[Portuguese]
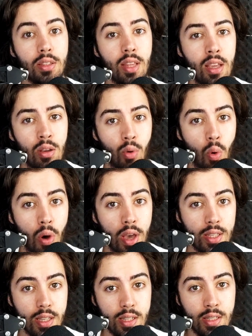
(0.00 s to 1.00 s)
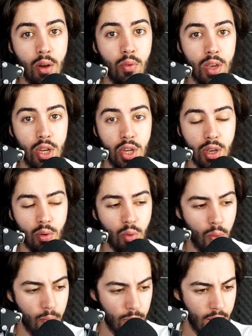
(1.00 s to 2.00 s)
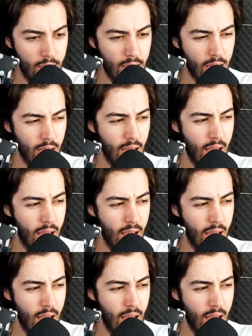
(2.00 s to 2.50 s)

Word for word: Tem coisas na Wish que eu comprei